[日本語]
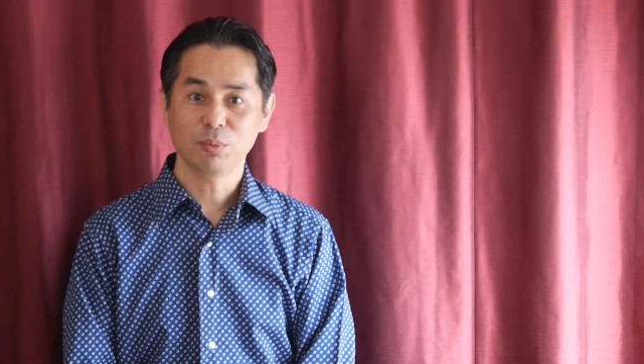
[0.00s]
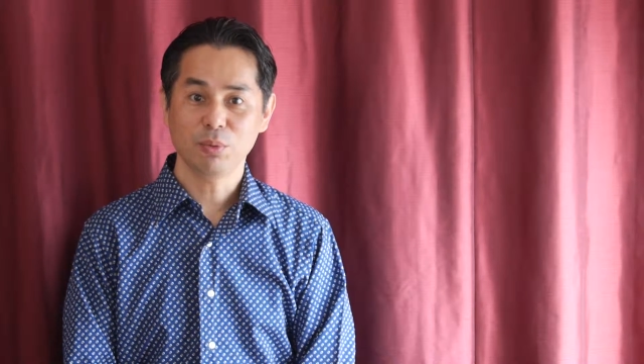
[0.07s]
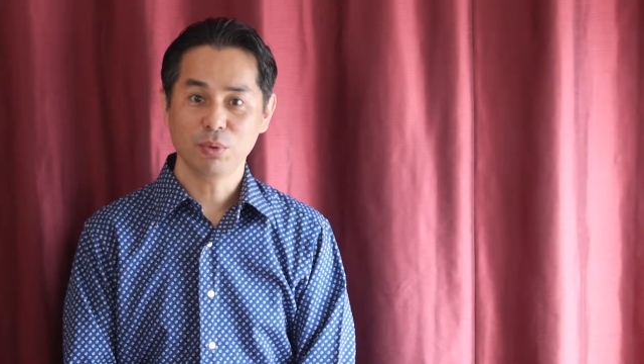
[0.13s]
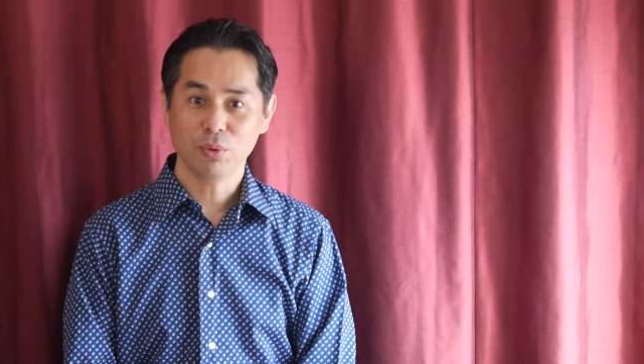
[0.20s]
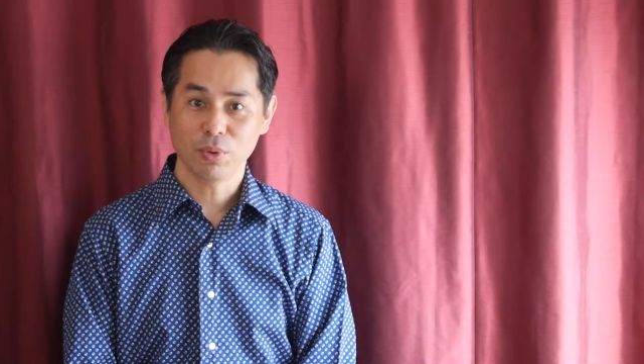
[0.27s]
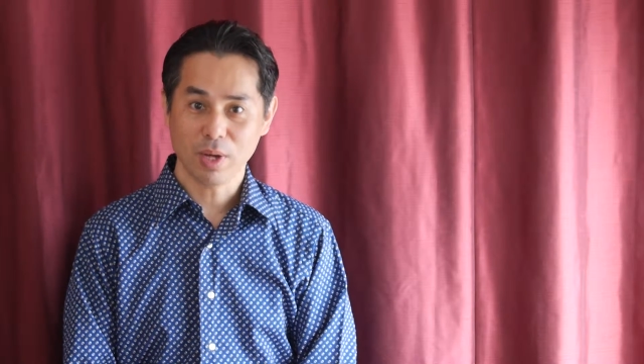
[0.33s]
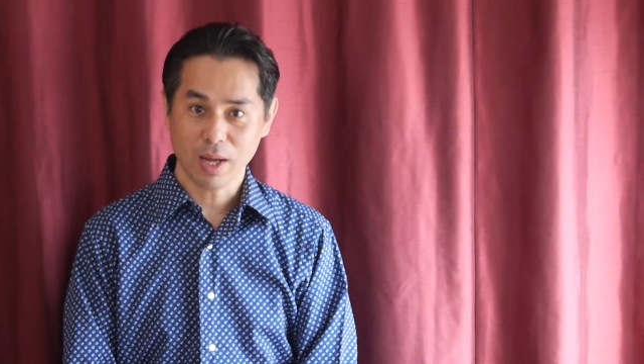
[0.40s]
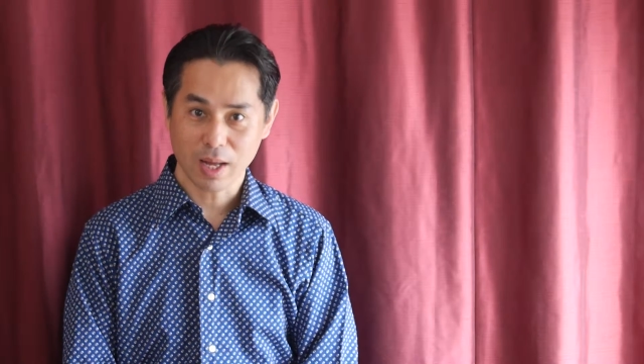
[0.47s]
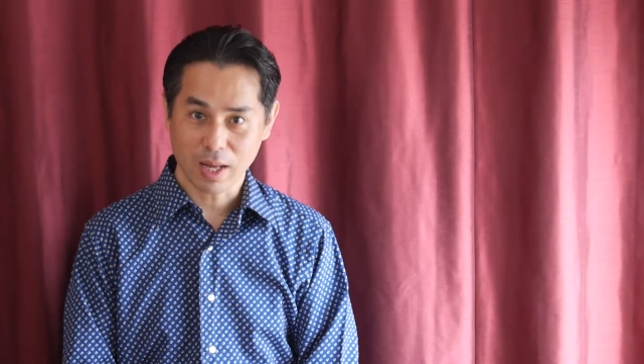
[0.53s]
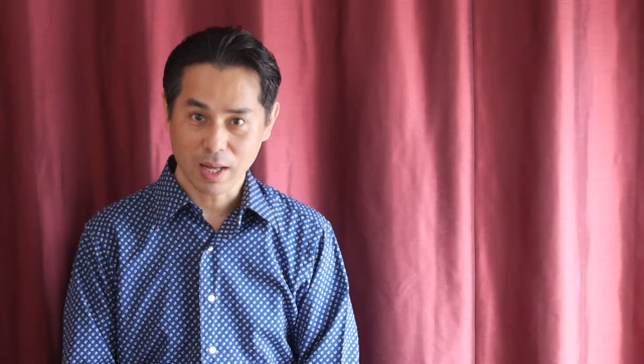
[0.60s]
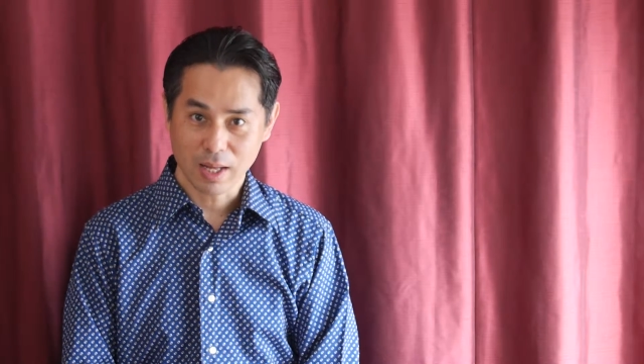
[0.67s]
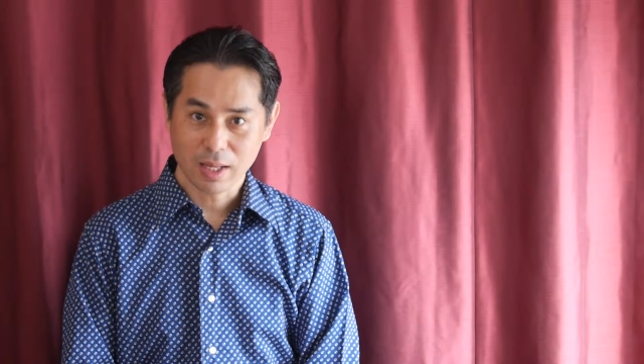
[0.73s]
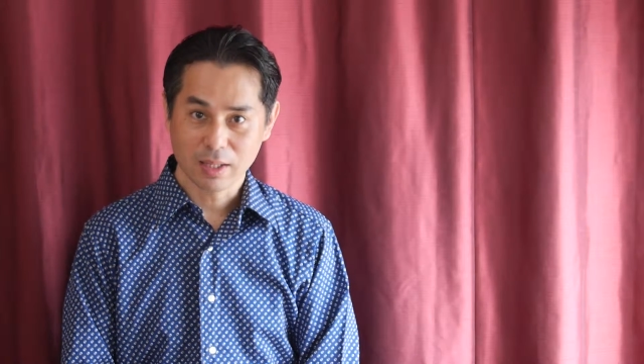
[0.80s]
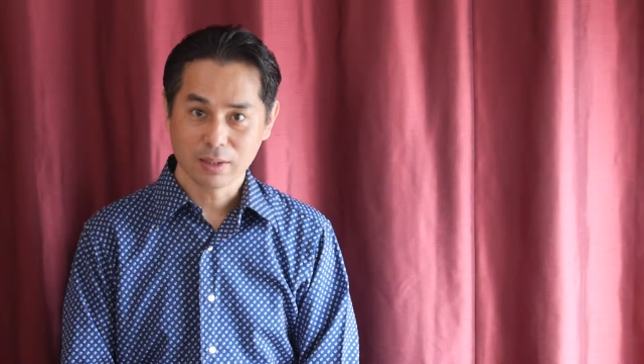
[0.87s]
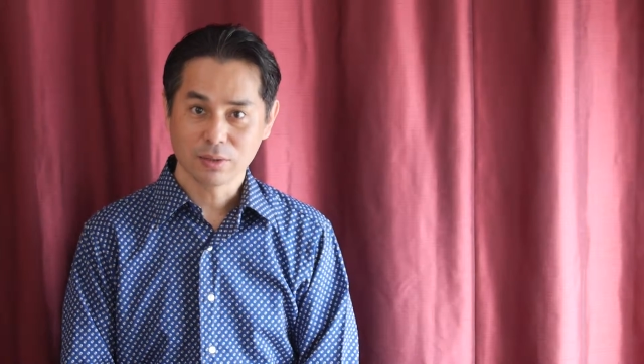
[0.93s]
ものが
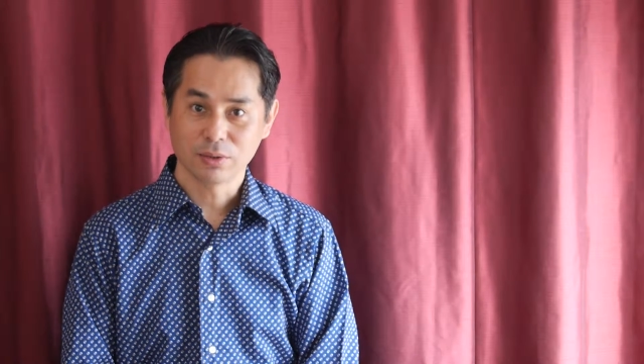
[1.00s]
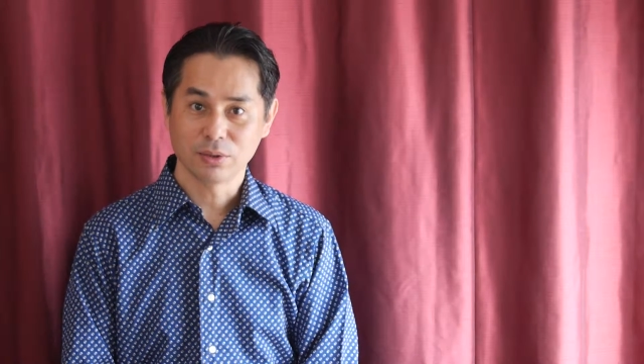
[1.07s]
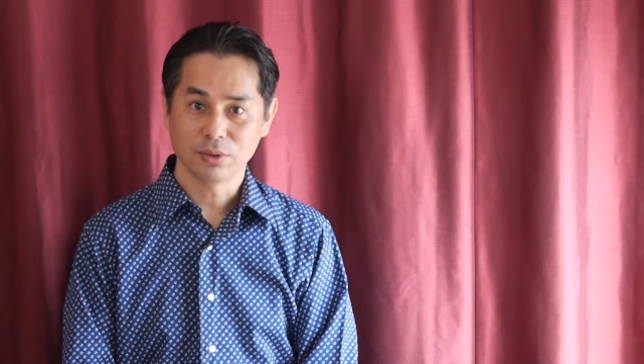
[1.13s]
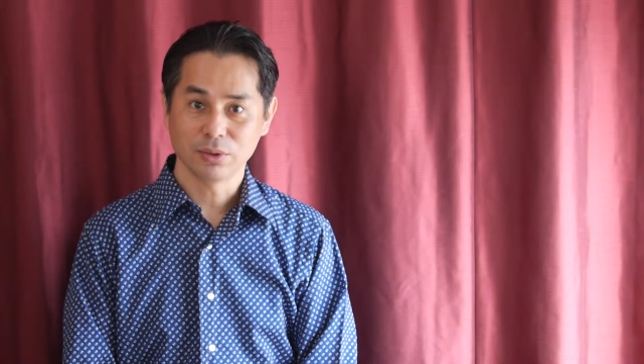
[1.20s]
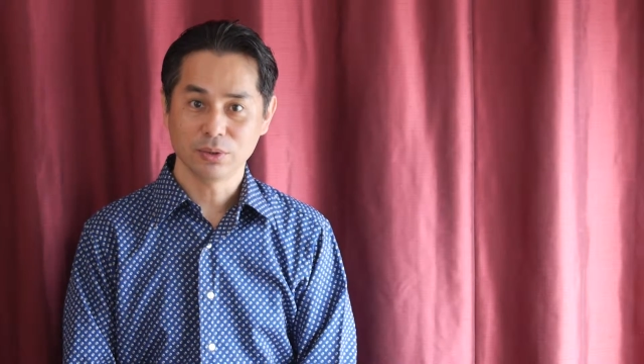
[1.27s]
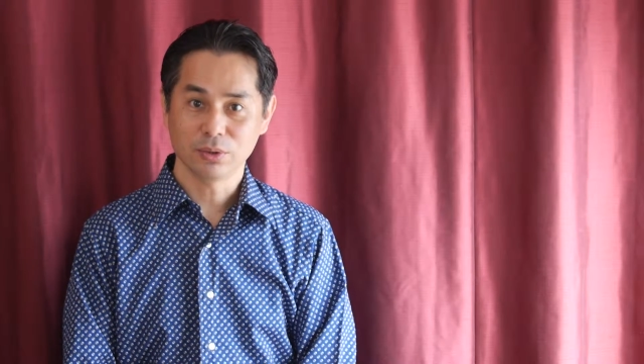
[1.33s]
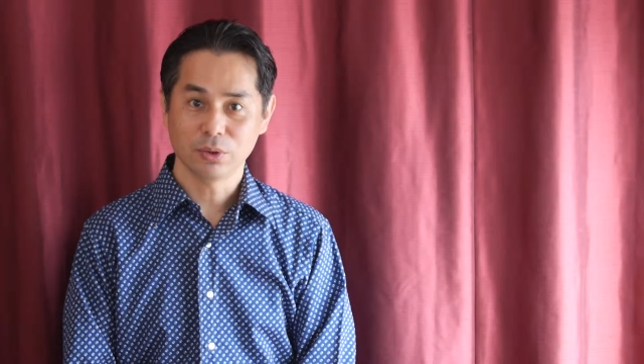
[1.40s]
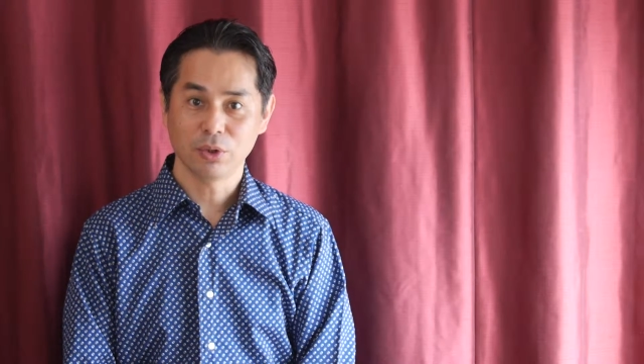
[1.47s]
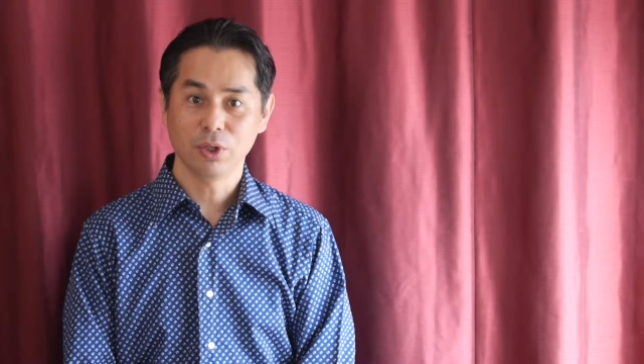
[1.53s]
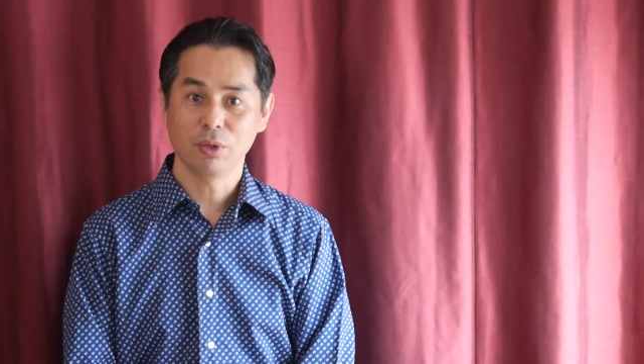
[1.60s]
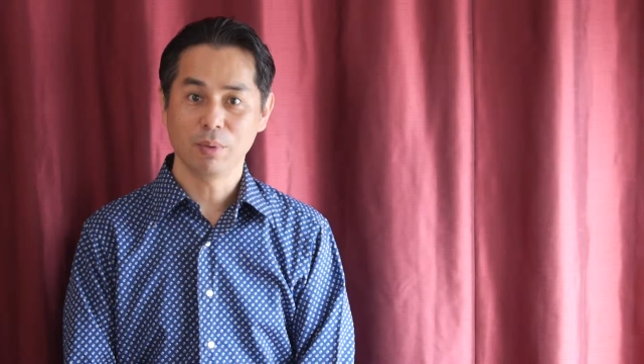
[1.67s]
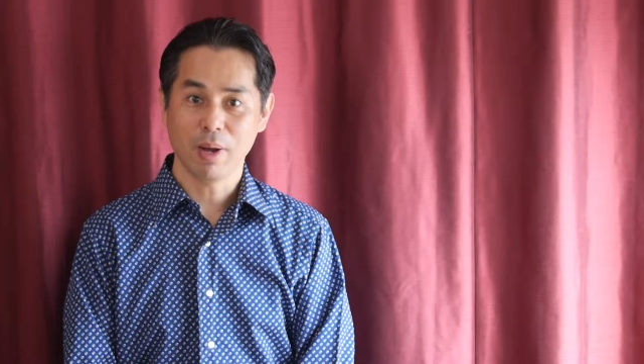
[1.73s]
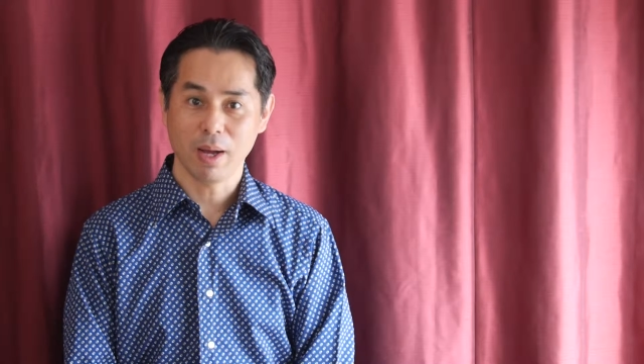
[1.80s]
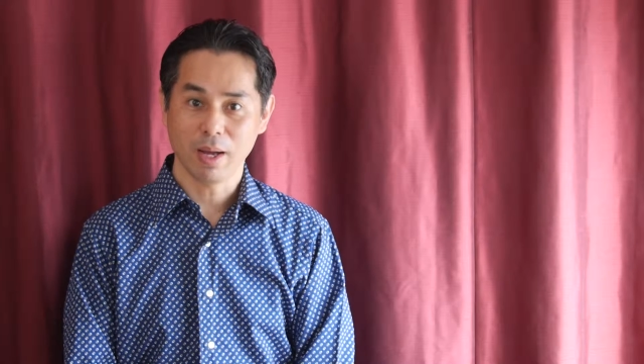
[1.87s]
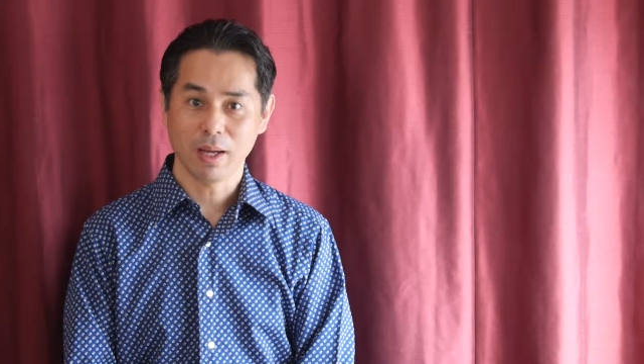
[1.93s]
苦痛というより
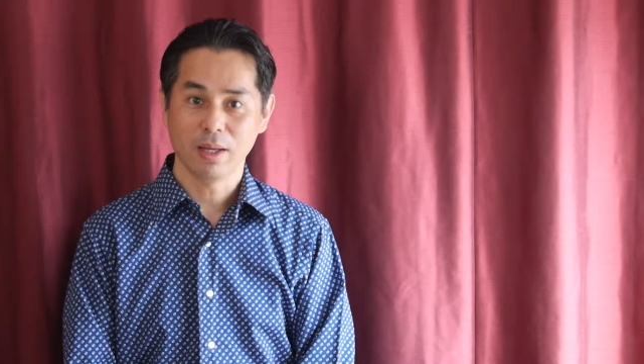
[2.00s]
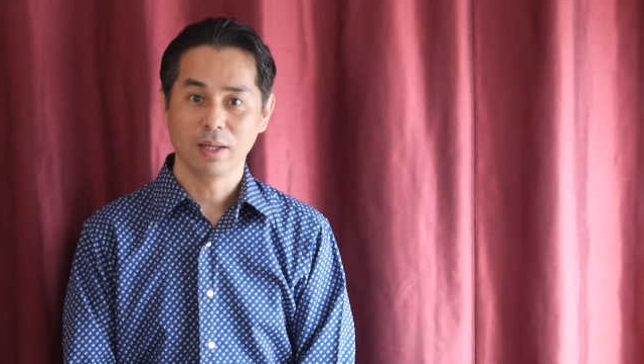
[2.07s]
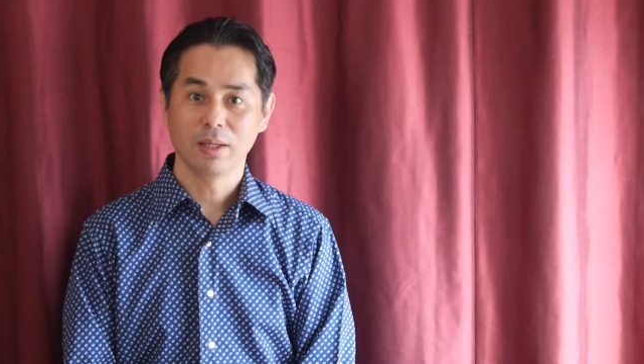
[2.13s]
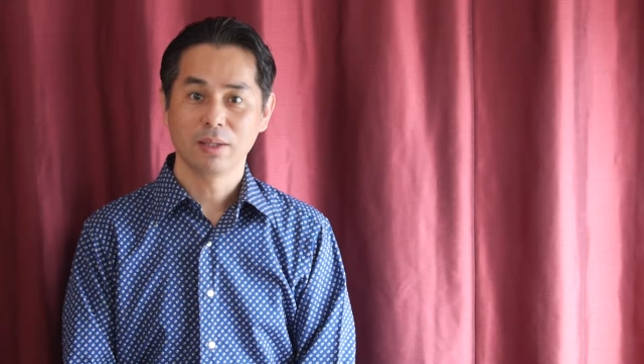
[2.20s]
は